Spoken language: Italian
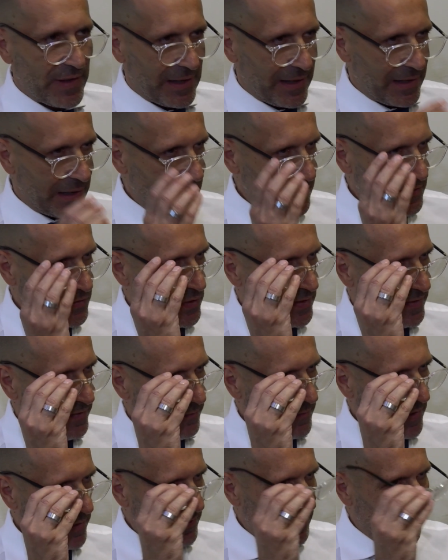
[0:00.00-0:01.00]
della relazione
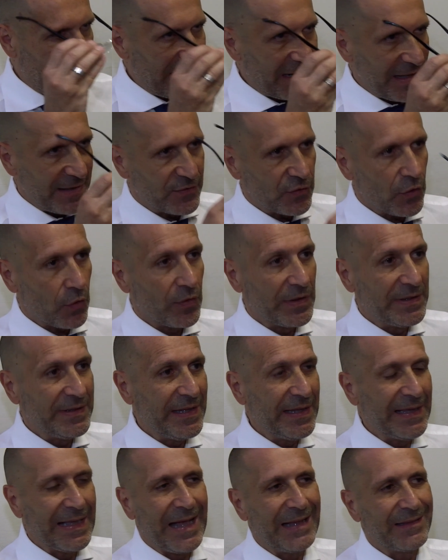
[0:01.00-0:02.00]
semestrale sono
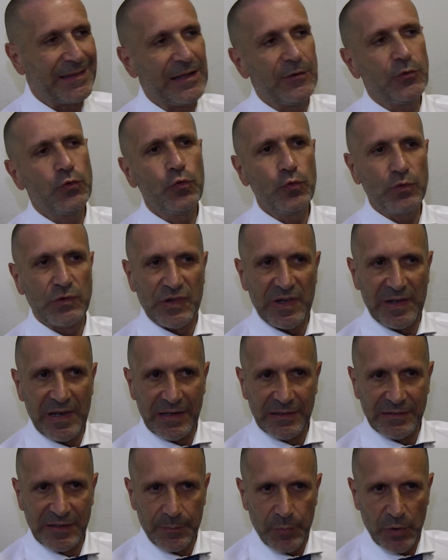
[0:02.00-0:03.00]
indicate tutte
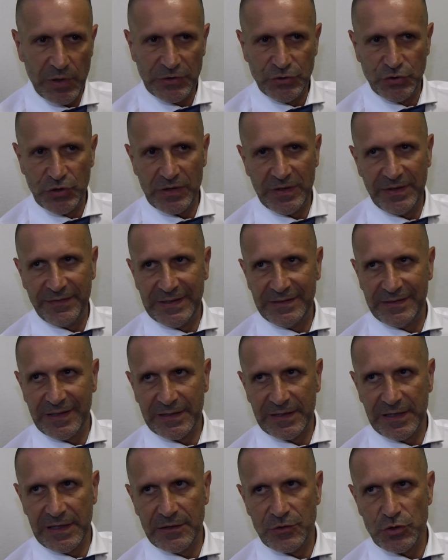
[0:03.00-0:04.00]
le tipologie di eventi
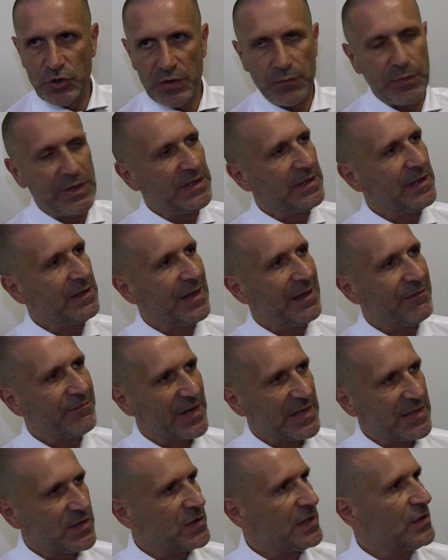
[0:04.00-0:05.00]
critici, quindi le
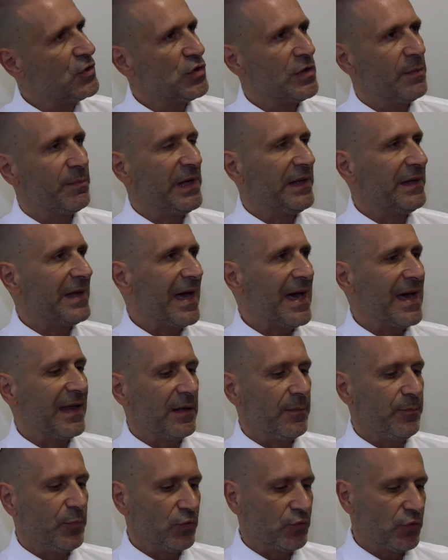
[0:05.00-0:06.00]
infrazioni
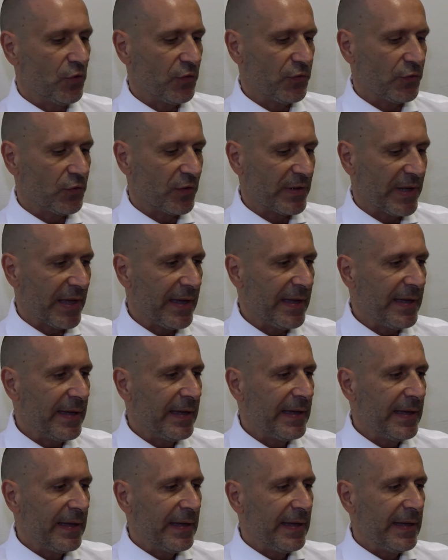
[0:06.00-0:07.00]
disciplinari piuttosto che
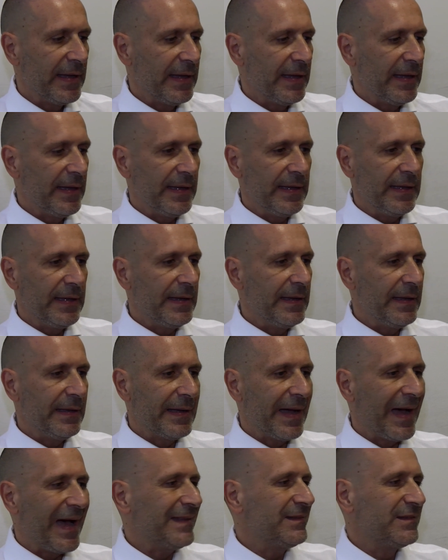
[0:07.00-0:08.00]

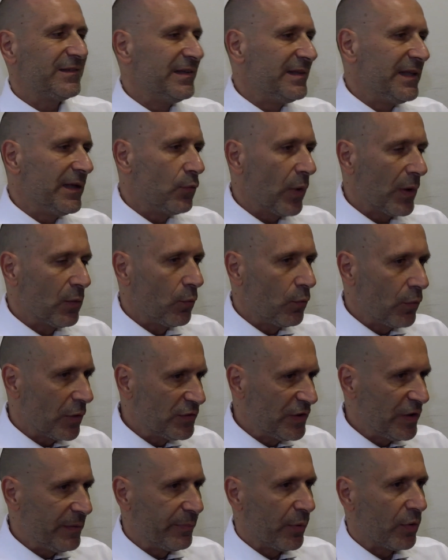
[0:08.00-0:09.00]
eh, atti di
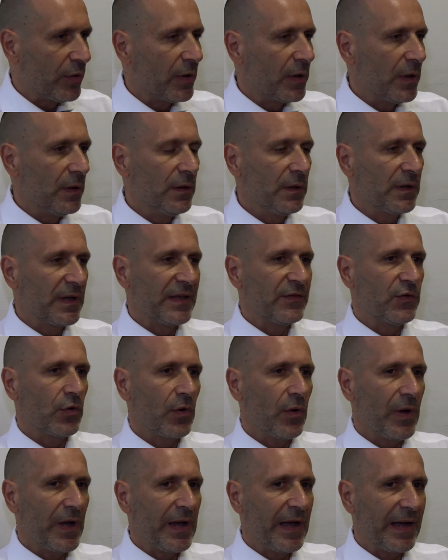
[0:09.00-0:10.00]
qualunque tipo eh, che
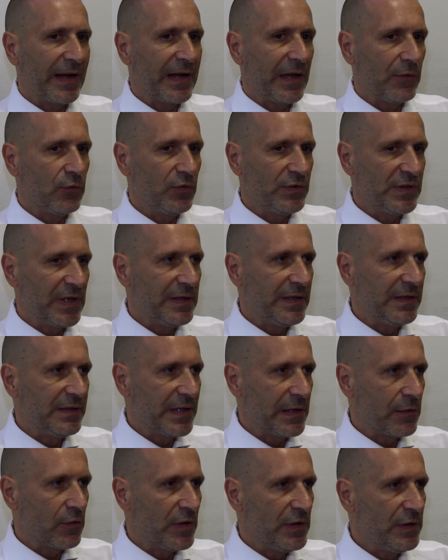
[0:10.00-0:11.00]
sono accaduti
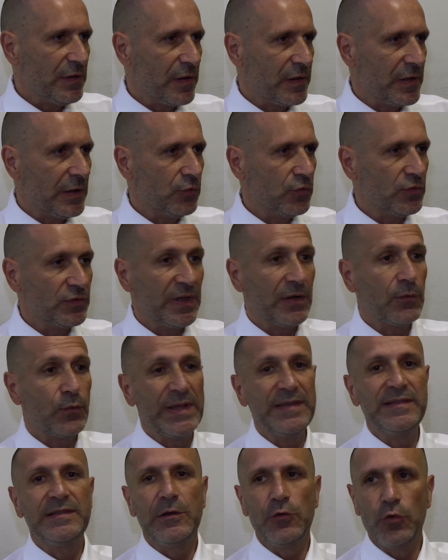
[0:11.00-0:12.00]
all'interno degli istituti.
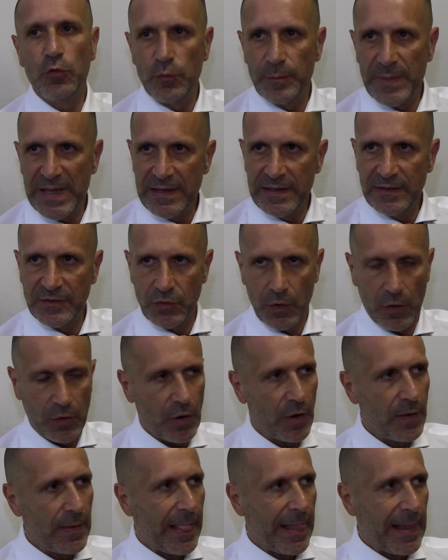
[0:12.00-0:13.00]
Questi numeri
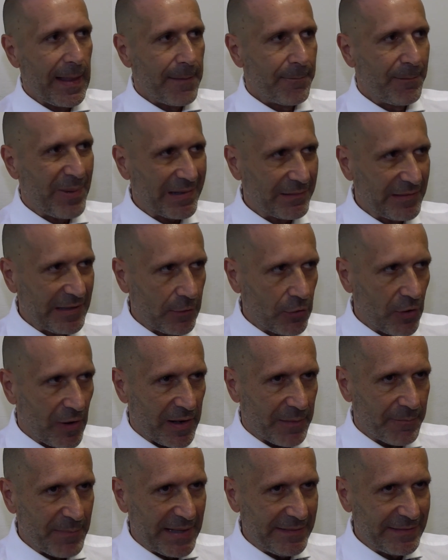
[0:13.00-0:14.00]
sono
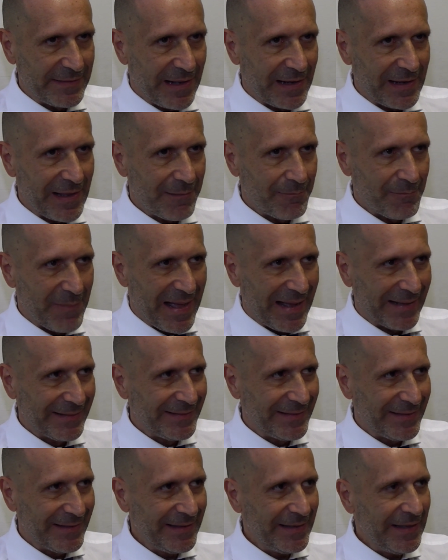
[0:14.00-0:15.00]
particolarmente
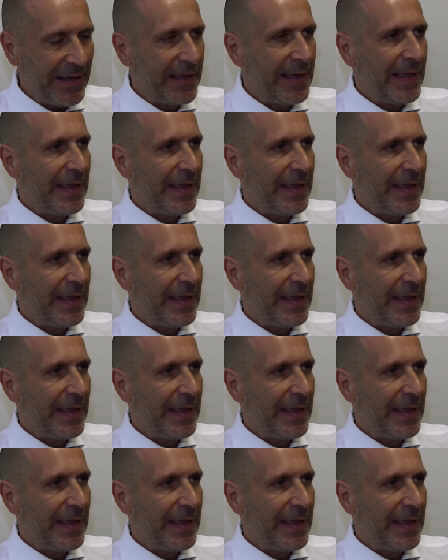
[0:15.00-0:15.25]
allarmanti